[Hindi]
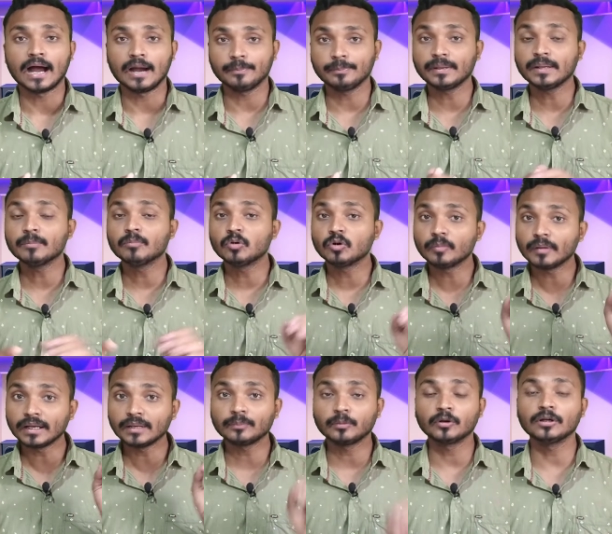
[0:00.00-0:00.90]
अपने
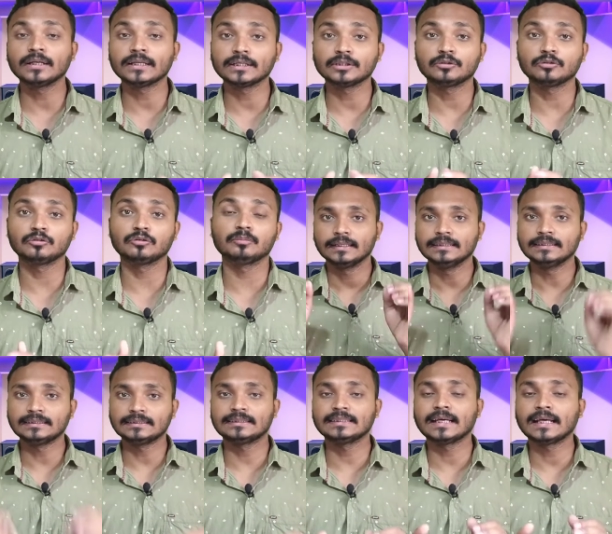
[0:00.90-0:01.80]
मोबाइल फ़ोन के थ्रू
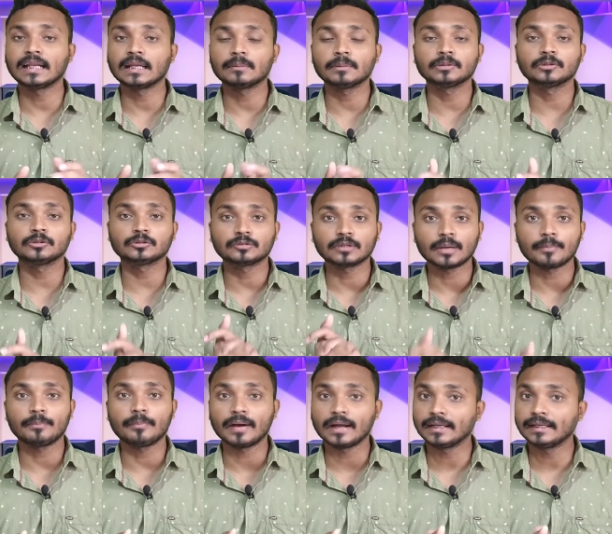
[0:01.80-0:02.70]
इससे अलावा दोस्तों
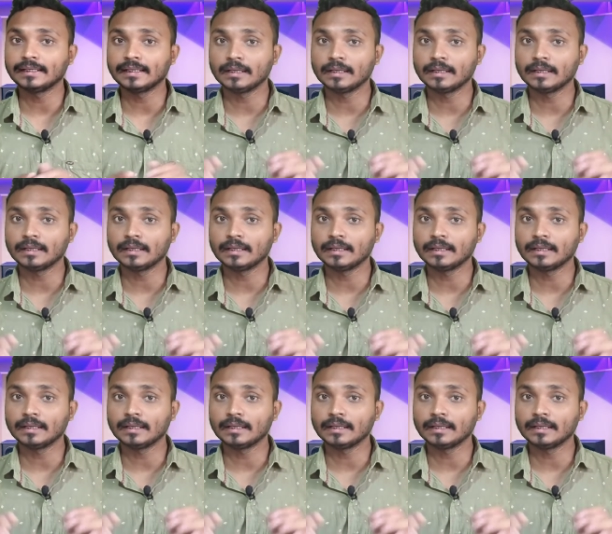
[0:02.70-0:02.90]
आप पार्ट